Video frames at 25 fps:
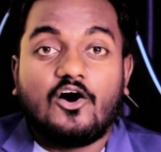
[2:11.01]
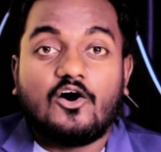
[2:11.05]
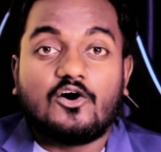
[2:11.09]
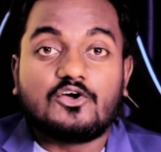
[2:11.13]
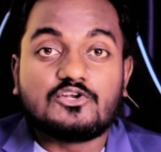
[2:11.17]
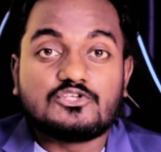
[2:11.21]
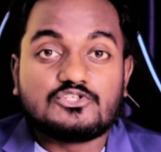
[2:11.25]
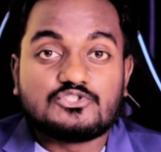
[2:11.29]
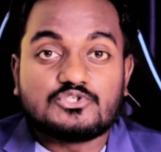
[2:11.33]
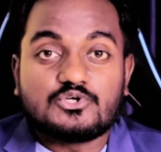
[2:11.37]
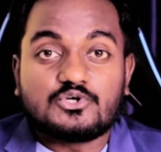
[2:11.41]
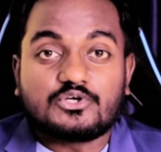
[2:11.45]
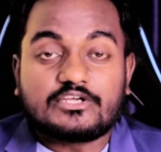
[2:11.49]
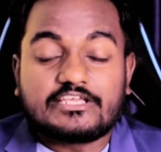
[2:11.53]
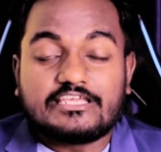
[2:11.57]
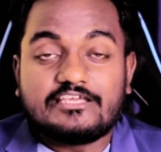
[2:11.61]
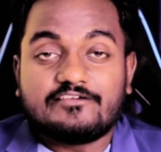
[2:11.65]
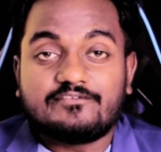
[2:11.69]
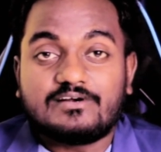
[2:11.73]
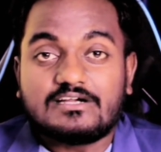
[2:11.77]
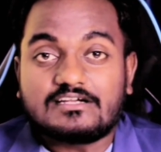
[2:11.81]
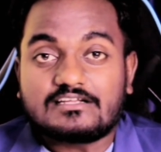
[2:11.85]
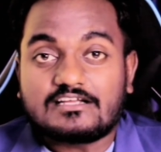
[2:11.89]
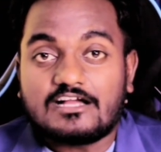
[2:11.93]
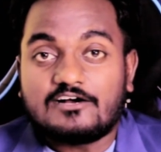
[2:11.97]
और जो
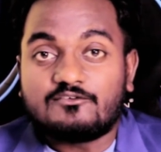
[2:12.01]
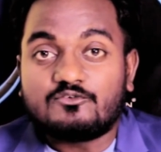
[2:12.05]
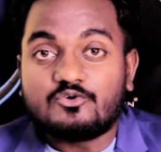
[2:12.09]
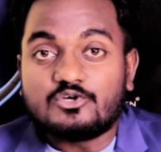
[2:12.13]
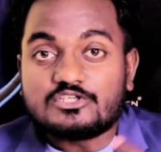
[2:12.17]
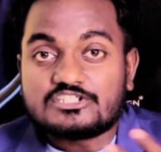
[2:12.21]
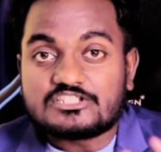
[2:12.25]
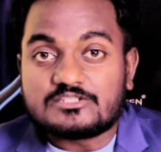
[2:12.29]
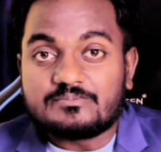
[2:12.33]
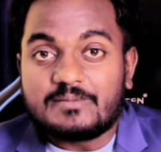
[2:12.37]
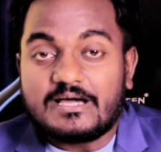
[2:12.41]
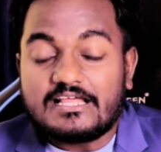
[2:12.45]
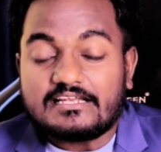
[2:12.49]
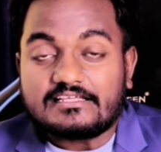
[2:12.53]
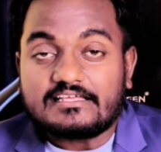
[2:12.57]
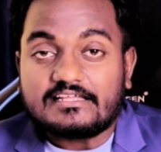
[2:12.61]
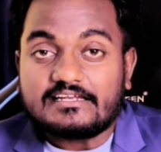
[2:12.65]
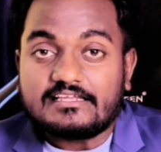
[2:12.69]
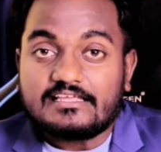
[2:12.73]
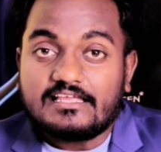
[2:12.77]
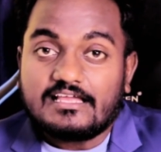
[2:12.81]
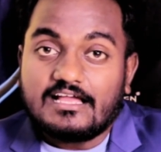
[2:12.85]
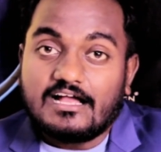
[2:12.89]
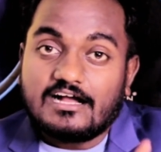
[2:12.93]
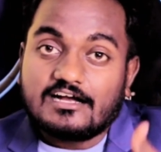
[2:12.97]
कीवर्ड का वो इस्तेमाल
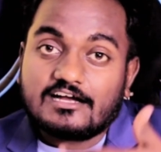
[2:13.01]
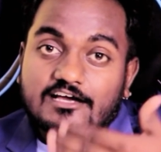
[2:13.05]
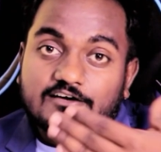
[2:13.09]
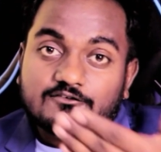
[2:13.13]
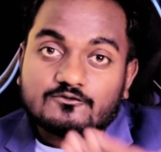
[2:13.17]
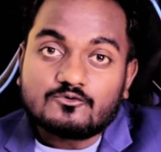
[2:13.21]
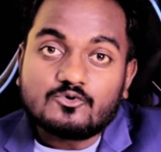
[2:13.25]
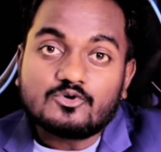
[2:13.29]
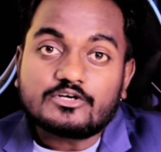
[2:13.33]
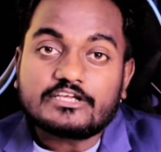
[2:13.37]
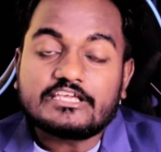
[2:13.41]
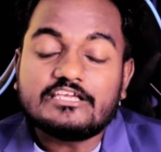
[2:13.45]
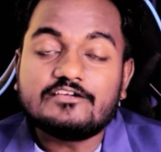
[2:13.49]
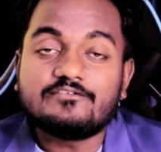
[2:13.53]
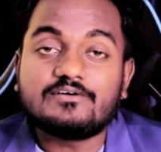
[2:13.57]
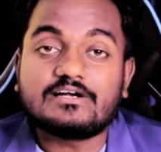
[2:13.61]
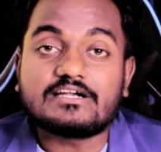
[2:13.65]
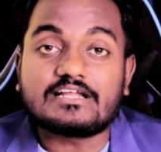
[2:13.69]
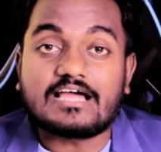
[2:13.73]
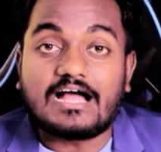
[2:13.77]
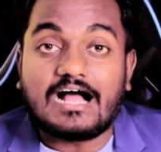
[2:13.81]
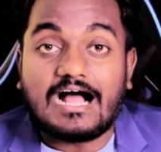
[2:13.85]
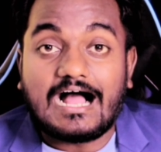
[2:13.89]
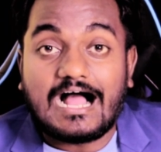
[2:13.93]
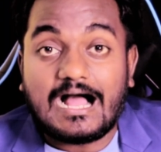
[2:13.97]
करेंगे अगर वो
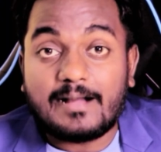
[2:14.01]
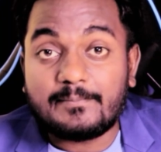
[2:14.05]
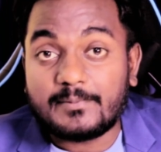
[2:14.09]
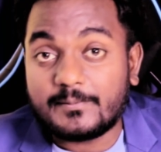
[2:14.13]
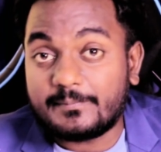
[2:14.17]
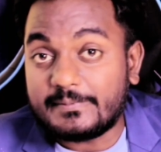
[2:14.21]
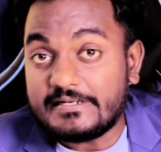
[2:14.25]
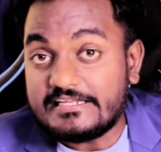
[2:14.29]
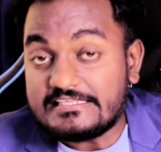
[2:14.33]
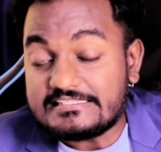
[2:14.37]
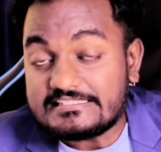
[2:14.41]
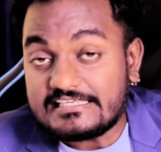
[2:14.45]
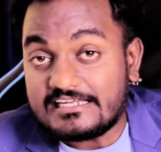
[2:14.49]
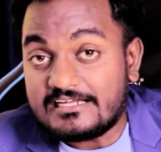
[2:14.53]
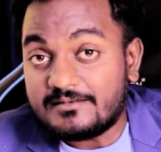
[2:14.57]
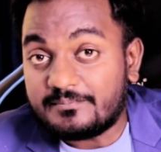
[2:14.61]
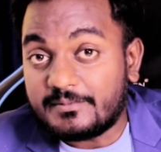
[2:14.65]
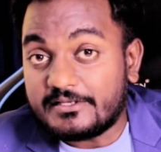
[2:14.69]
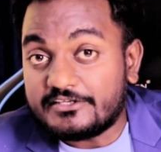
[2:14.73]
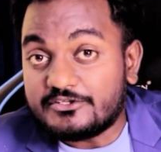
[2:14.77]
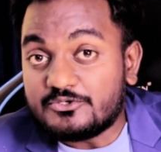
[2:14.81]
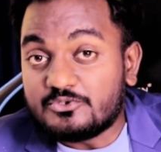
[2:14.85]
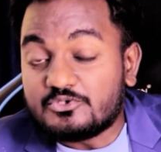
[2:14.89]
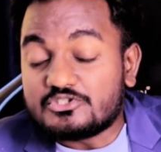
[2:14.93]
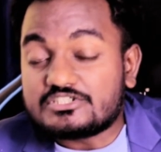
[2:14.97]
कीवर्ड आप अपने चैनल
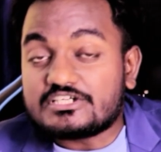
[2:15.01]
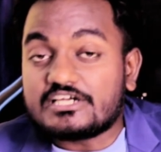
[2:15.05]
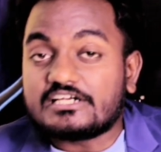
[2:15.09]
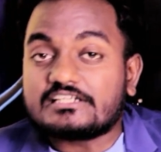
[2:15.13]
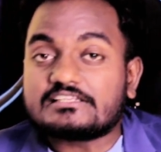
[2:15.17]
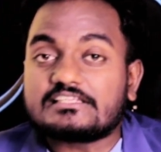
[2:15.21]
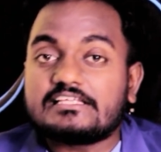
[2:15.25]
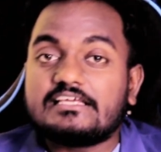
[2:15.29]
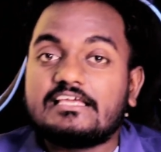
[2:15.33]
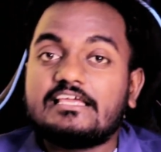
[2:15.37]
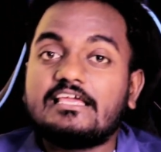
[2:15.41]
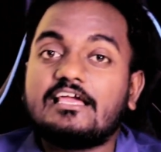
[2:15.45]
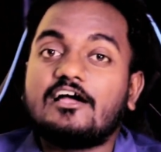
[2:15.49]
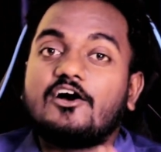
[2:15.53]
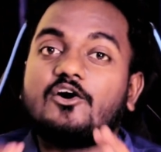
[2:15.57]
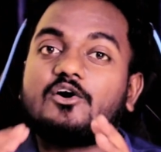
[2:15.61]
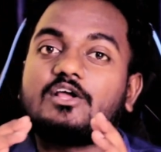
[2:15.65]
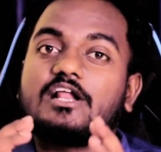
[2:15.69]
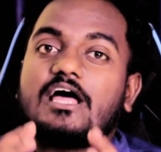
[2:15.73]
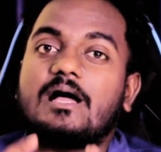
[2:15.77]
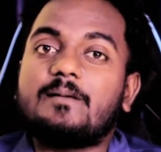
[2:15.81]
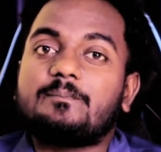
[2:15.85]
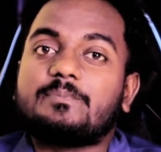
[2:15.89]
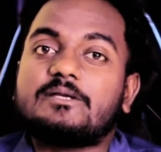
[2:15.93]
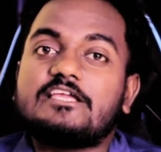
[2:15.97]
पर यूज करते हैं
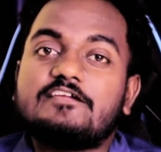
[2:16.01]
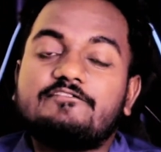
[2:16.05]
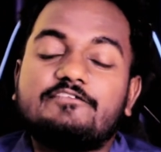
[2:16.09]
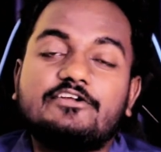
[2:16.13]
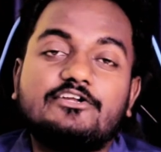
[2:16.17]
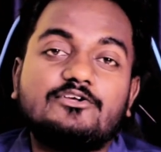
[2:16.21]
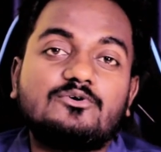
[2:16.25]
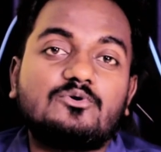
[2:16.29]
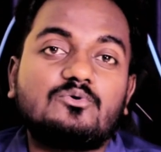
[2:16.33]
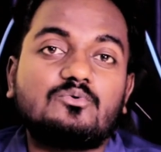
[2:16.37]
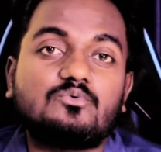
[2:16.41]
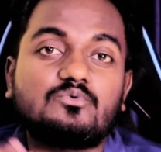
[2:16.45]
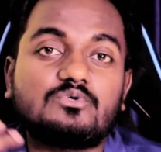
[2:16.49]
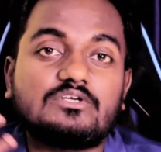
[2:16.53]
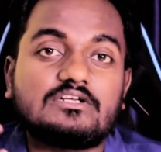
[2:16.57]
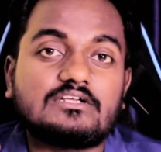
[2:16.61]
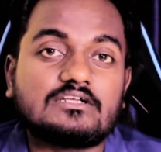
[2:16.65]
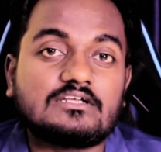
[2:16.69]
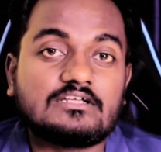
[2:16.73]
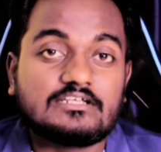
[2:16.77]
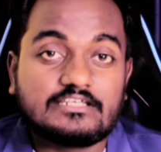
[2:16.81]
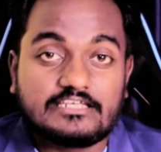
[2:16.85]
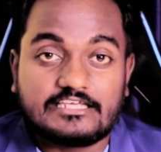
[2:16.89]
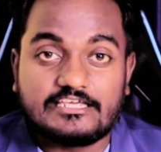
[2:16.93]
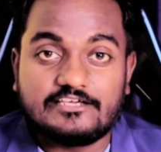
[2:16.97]
और आपकी वीडियो उन
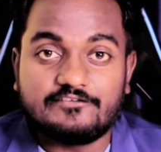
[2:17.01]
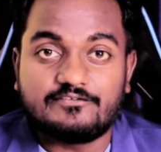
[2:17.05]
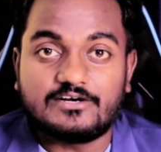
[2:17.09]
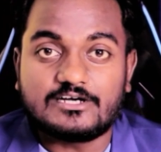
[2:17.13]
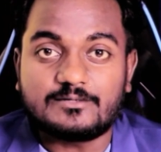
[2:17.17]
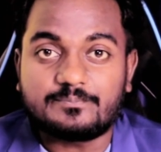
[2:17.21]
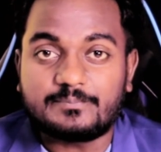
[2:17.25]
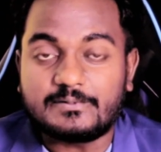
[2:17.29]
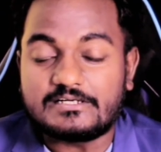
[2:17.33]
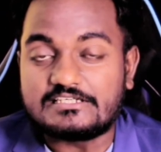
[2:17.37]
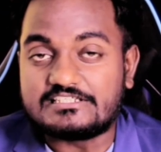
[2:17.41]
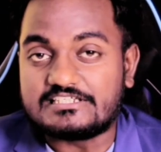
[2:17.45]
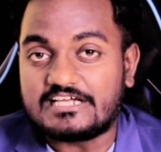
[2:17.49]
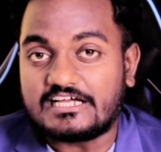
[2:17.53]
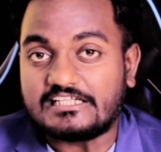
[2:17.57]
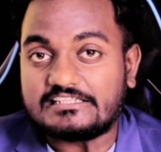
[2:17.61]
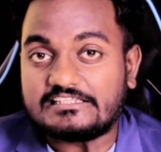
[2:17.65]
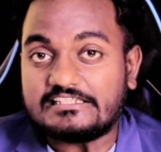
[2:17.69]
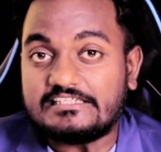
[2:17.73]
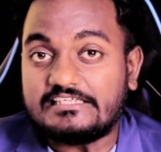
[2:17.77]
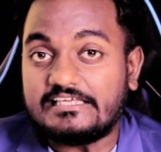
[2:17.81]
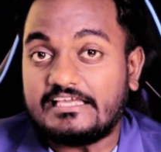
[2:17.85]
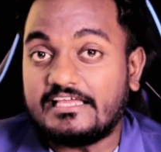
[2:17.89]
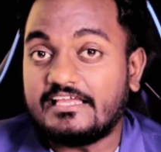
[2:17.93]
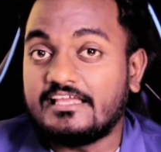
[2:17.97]
कीवर्ड पर
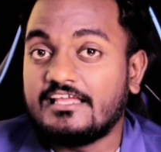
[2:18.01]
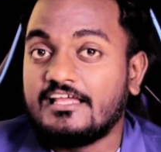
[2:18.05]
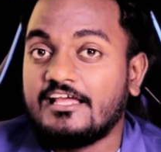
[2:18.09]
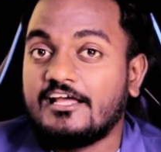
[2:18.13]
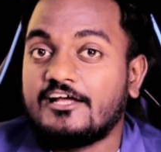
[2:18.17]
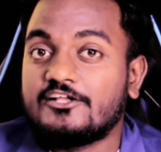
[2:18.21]
जाती हैं